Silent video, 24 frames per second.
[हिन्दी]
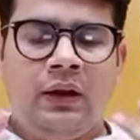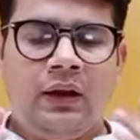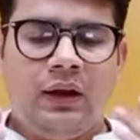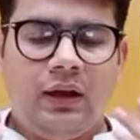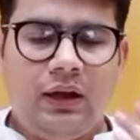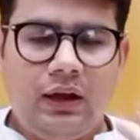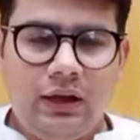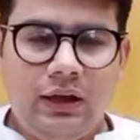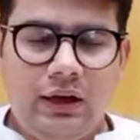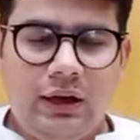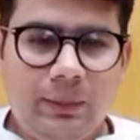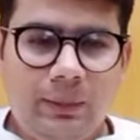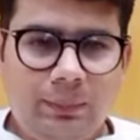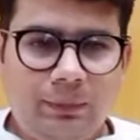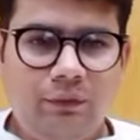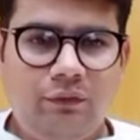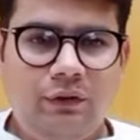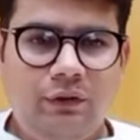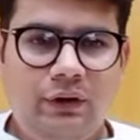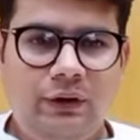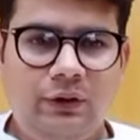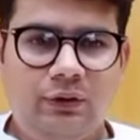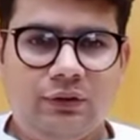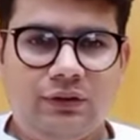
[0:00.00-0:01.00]
अगर आपको
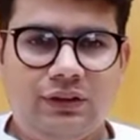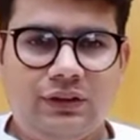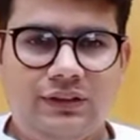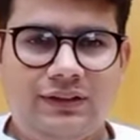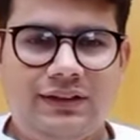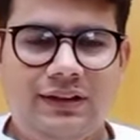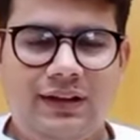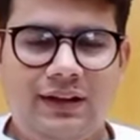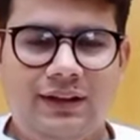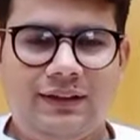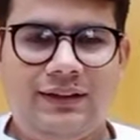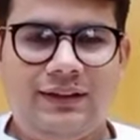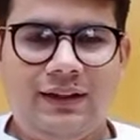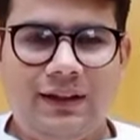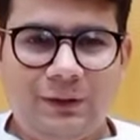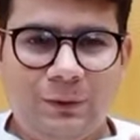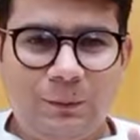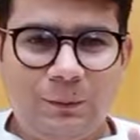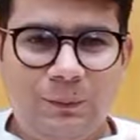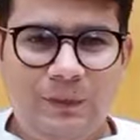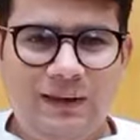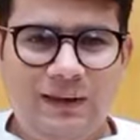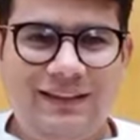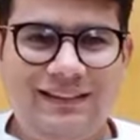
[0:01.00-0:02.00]
वीडियोस अच्छी लगती हैं
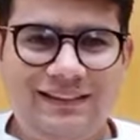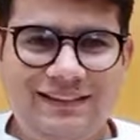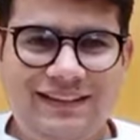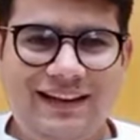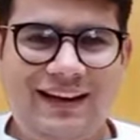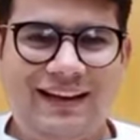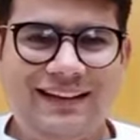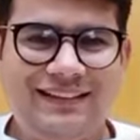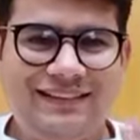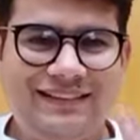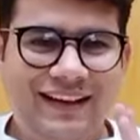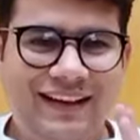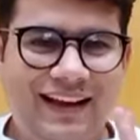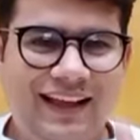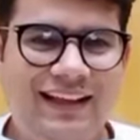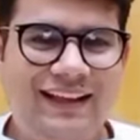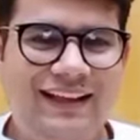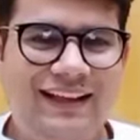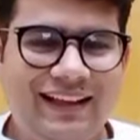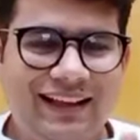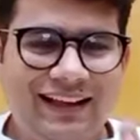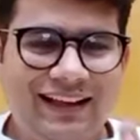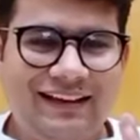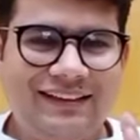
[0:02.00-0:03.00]
तो प्लीज़ गाइस
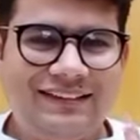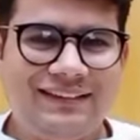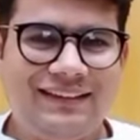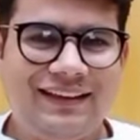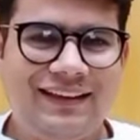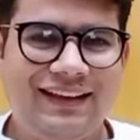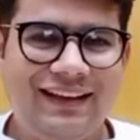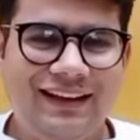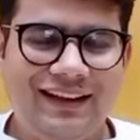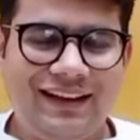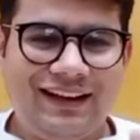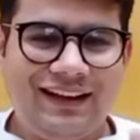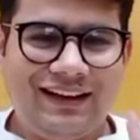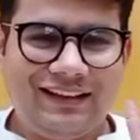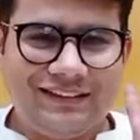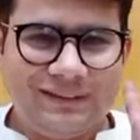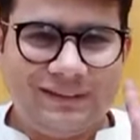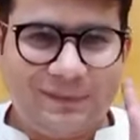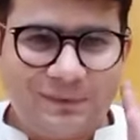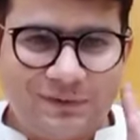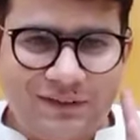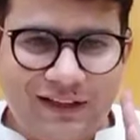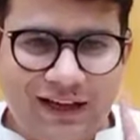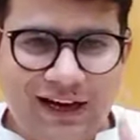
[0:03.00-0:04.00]
लाइक करें शेयर करें
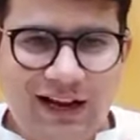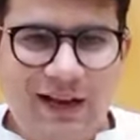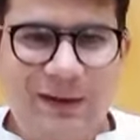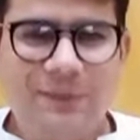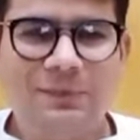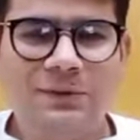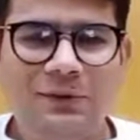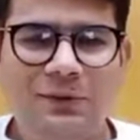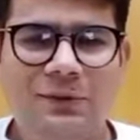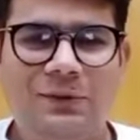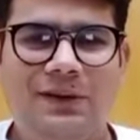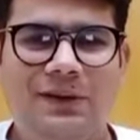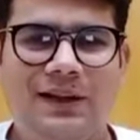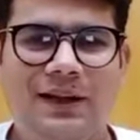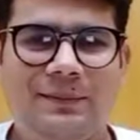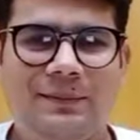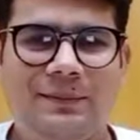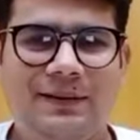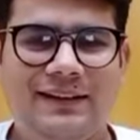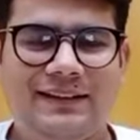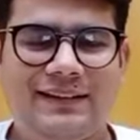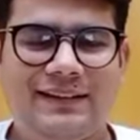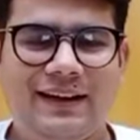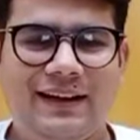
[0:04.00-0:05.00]
सब्सक्राइब ज़रूर करें
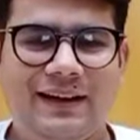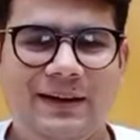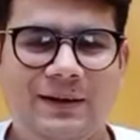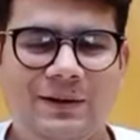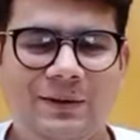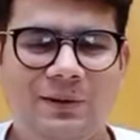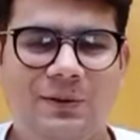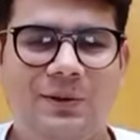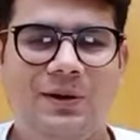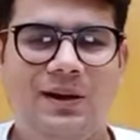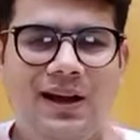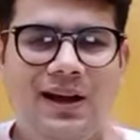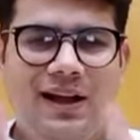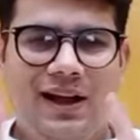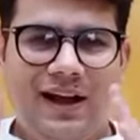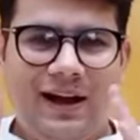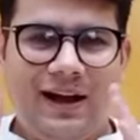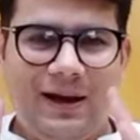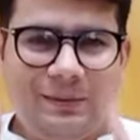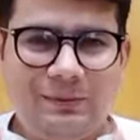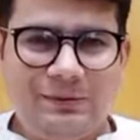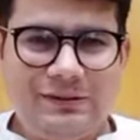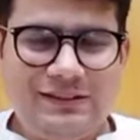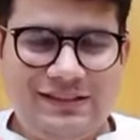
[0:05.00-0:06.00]
मेरे चैनल को
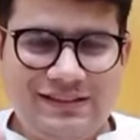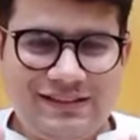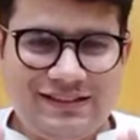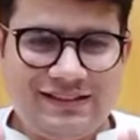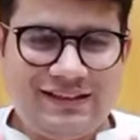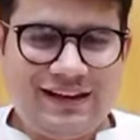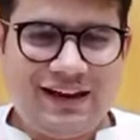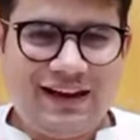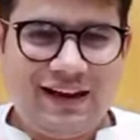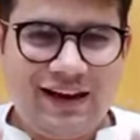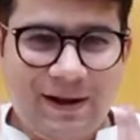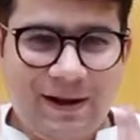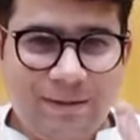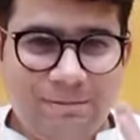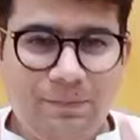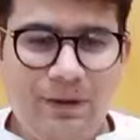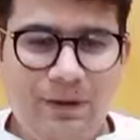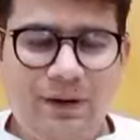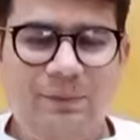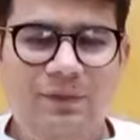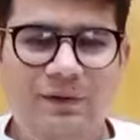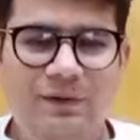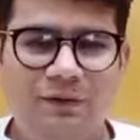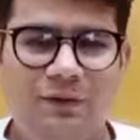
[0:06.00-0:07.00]
आप मुझे इंस्टाग्राम
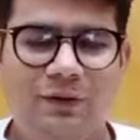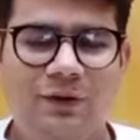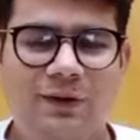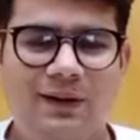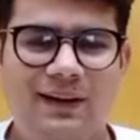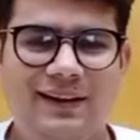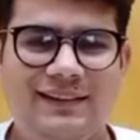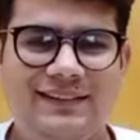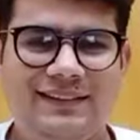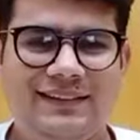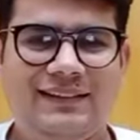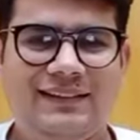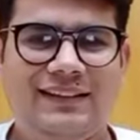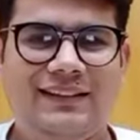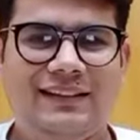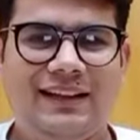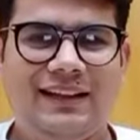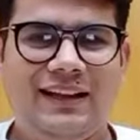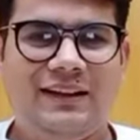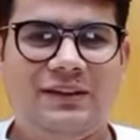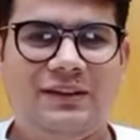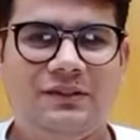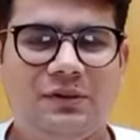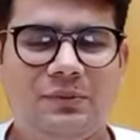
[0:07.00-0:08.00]
पर भी फॉलो कर सकते हैं
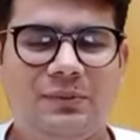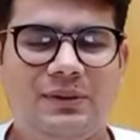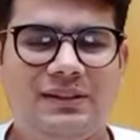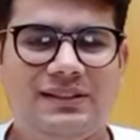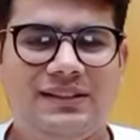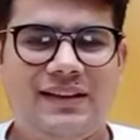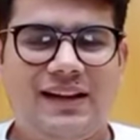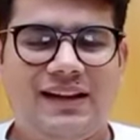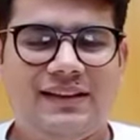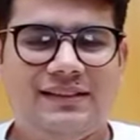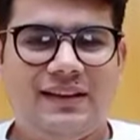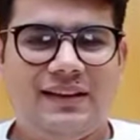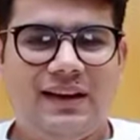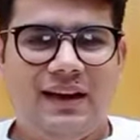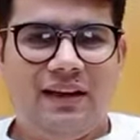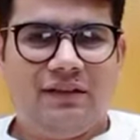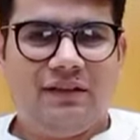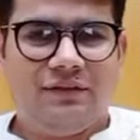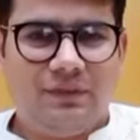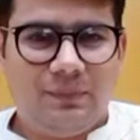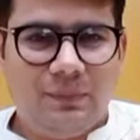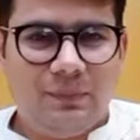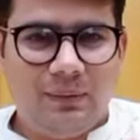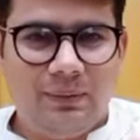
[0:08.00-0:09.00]
थैंक यू सो मच गाइज़ अल्लाह
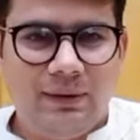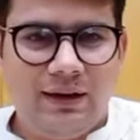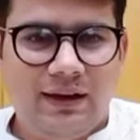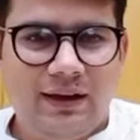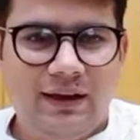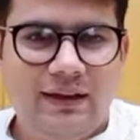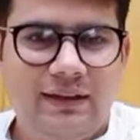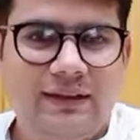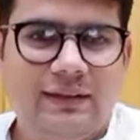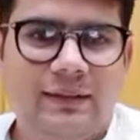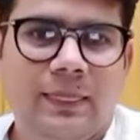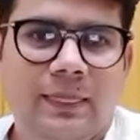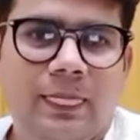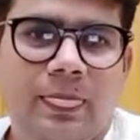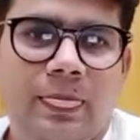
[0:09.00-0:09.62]
हाफि बाबा